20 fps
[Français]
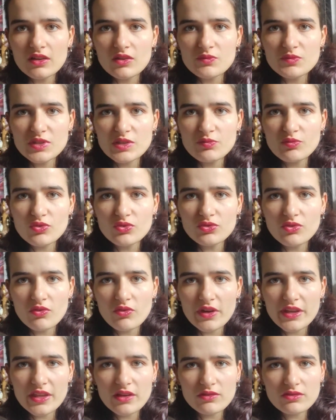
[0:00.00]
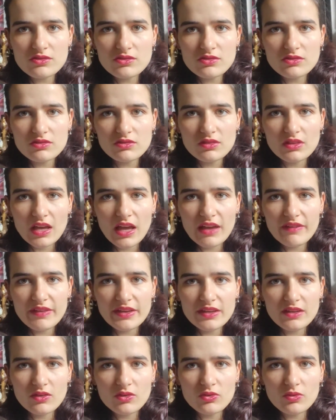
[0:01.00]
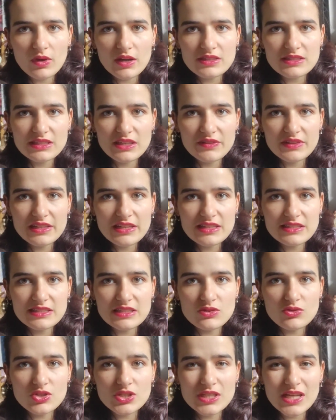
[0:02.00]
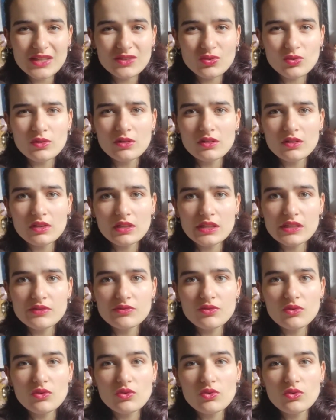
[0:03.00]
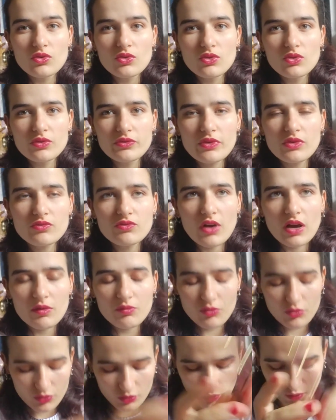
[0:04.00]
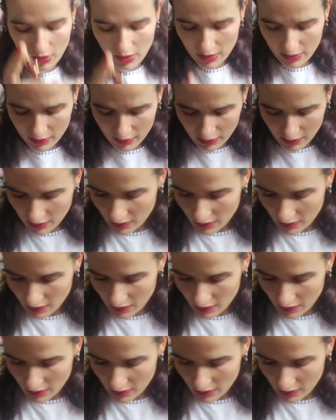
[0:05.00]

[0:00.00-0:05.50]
Une petite boule de voyance avec Hogwarts. Et en fait, là, c'est le château. Il faut le, il faut le voir pour le croire.